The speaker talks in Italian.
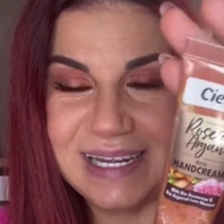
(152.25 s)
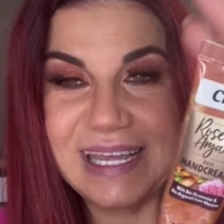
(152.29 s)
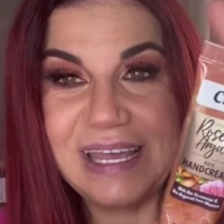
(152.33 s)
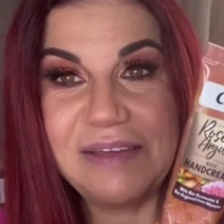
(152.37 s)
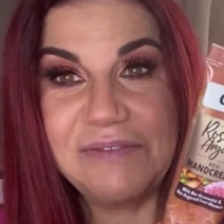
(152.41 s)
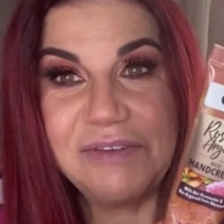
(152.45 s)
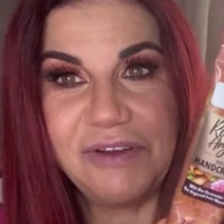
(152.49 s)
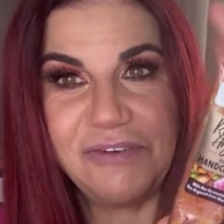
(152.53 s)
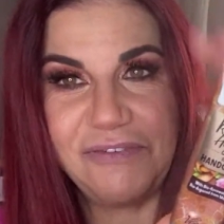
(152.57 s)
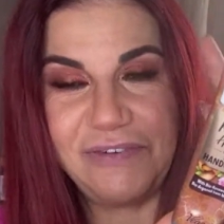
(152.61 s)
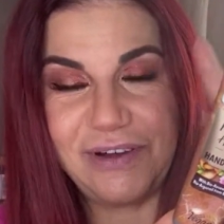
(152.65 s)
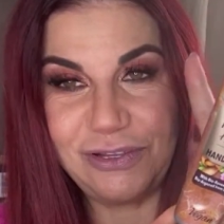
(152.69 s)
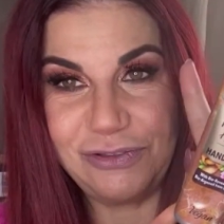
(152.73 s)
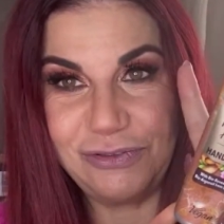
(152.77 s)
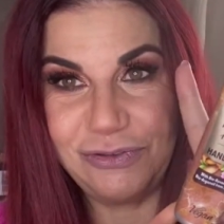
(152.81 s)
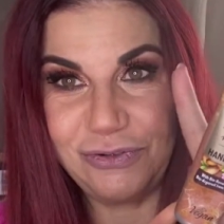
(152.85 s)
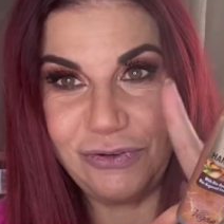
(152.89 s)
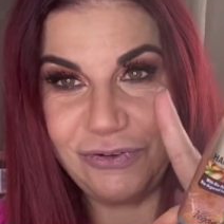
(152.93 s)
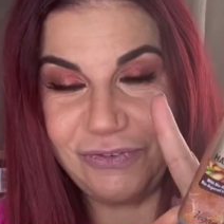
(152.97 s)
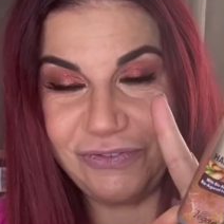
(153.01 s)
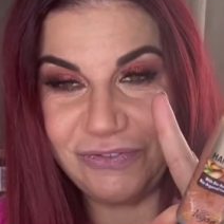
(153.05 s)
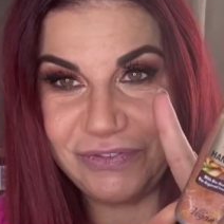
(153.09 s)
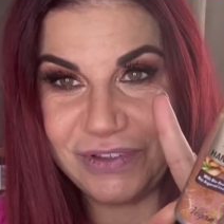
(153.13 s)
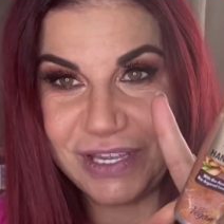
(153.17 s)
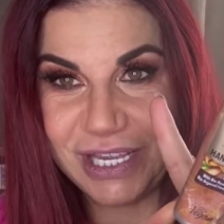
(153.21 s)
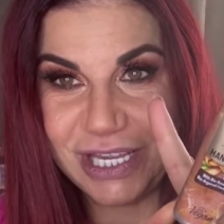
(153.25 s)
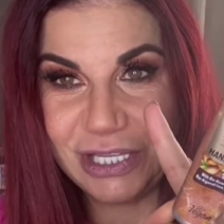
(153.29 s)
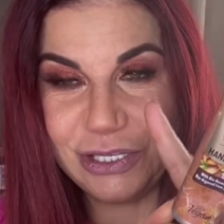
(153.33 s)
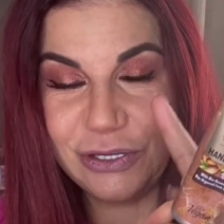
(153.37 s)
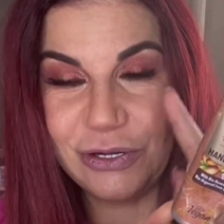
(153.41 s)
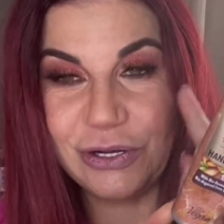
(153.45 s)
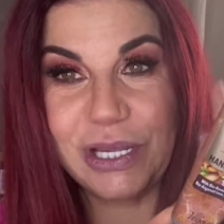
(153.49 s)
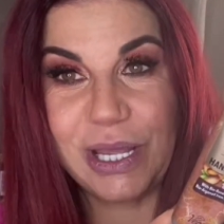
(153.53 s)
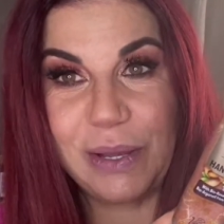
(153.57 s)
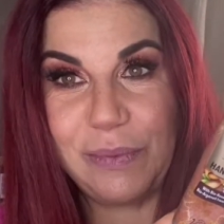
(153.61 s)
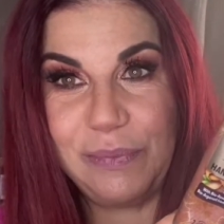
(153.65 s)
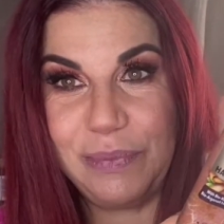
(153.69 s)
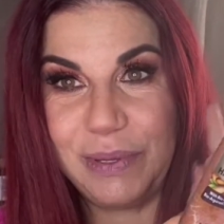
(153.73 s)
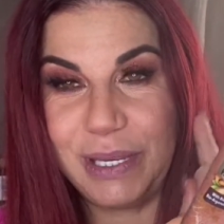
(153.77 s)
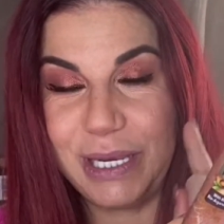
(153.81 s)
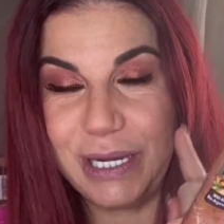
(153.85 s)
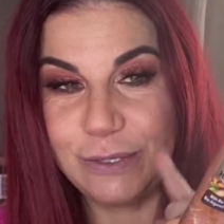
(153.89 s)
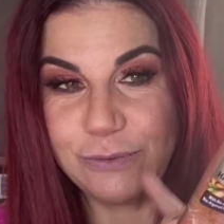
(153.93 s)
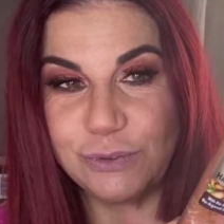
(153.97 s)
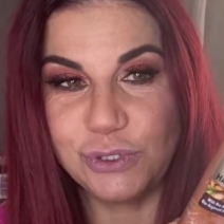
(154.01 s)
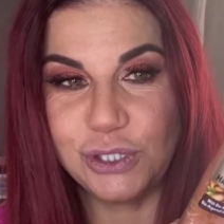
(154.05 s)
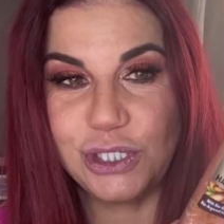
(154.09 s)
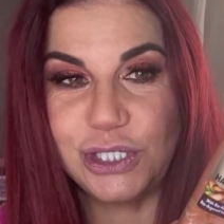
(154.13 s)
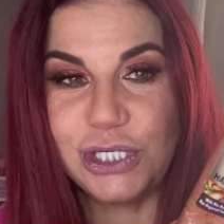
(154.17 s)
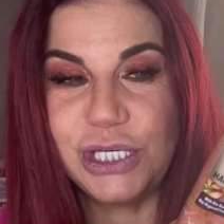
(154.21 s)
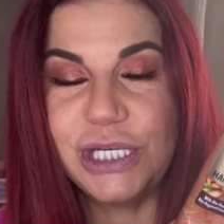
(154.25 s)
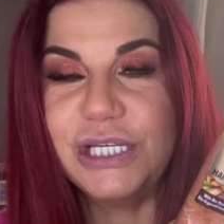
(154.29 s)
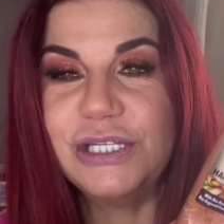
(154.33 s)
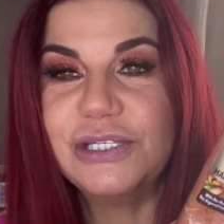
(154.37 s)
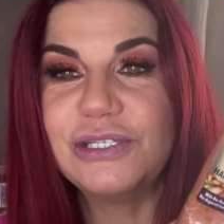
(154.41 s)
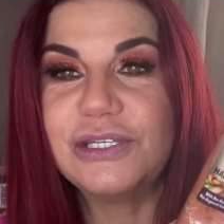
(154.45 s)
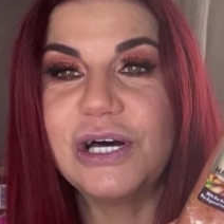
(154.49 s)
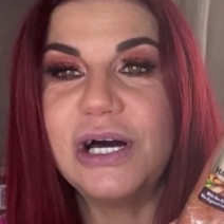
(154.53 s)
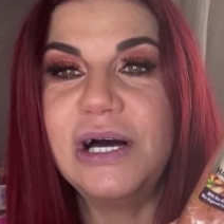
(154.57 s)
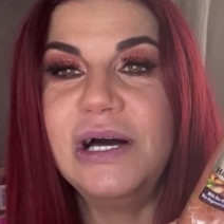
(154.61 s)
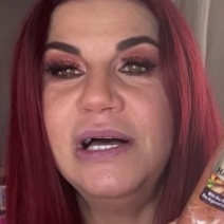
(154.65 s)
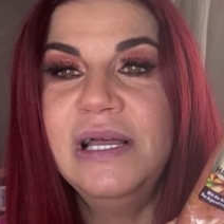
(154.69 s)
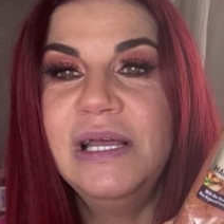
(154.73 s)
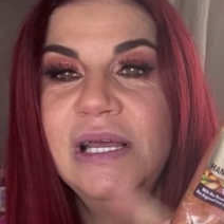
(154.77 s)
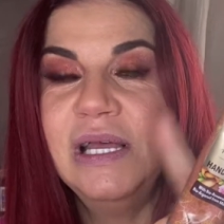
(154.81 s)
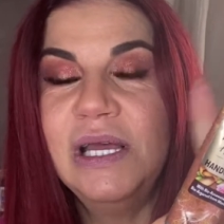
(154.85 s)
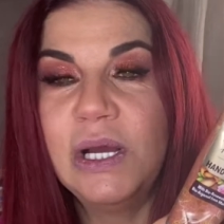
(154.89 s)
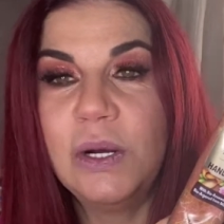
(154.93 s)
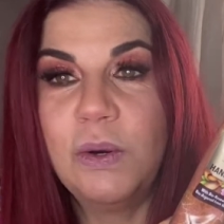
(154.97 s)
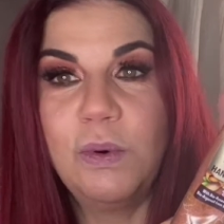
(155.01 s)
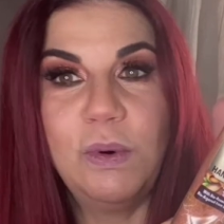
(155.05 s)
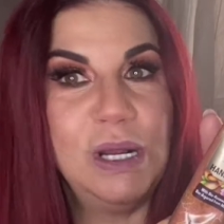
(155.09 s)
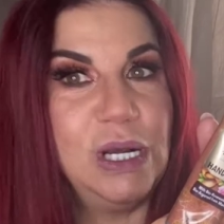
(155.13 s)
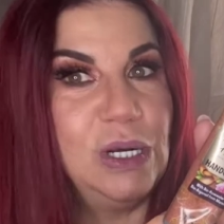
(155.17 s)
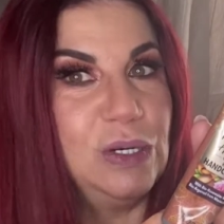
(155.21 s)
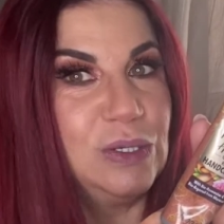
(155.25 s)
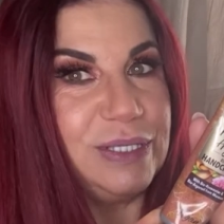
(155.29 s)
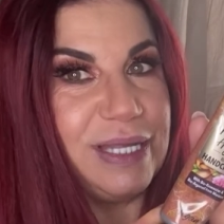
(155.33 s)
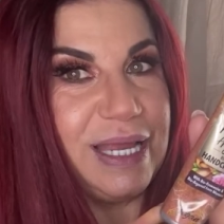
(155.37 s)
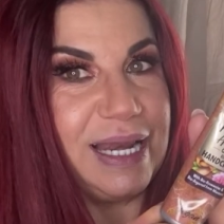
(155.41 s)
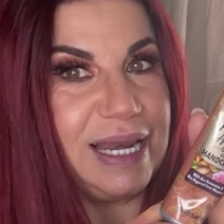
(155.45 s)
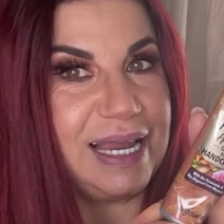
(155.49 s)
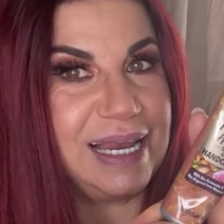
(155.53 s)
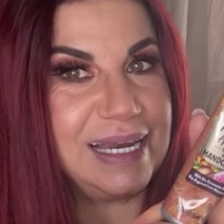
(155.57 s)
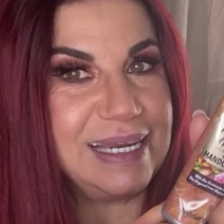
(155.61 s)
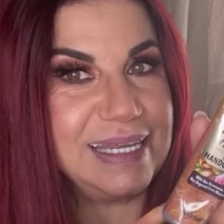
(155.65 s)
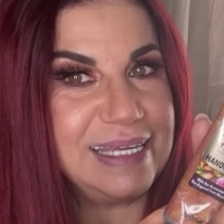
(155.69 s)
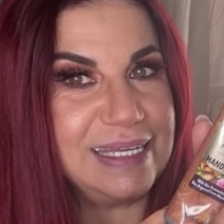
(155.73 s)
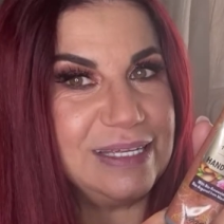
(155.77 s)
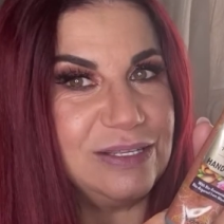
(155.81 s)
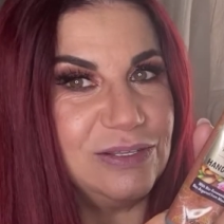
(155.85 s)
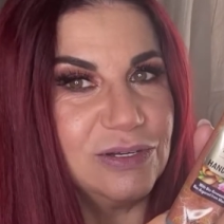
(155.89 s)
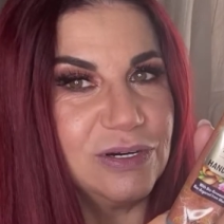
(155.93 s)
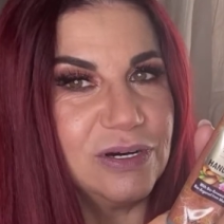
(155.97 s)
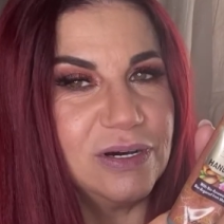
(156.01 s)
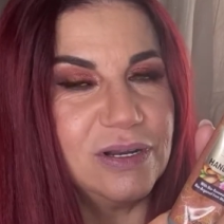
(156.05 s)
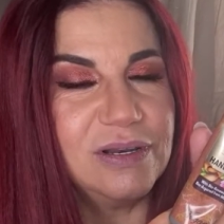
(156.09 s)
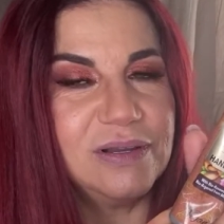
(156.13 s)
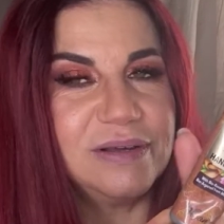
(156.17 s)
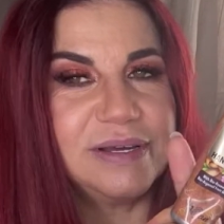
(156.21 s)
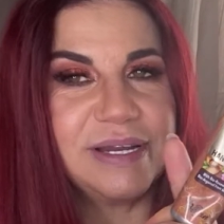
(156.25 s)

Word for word: che vi ho fatto il video che è appena uscito, quello della Lidl.